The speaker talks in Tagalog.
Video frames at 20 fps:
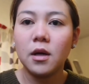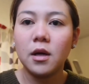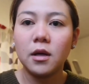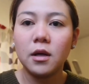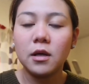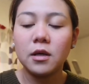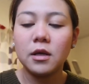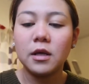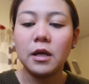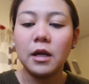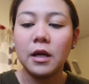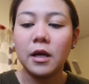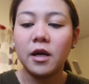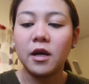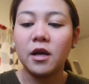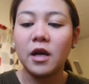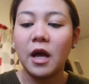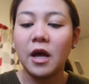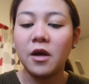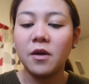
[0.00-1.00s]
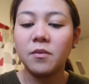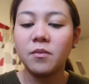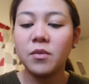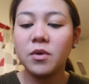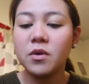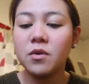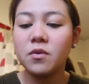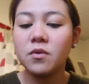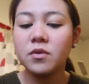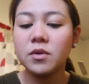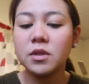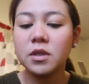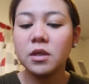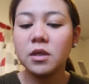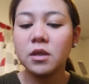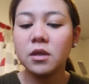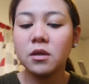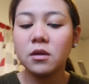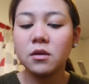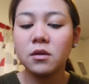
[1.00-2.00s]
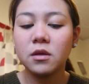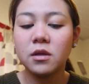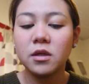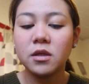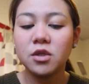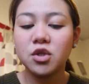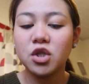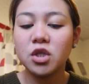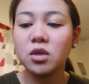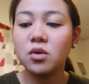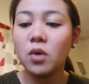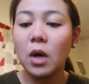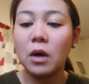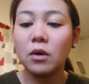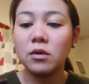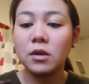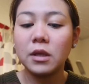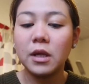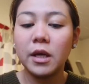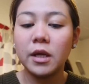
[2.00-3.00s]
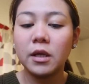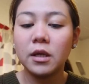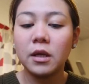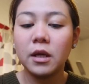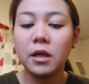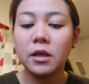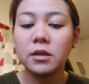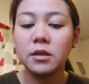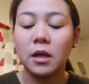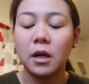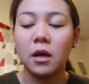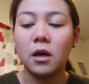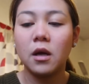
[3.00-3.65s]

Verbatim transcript: aking kilay. I am using this just to outline guys ha.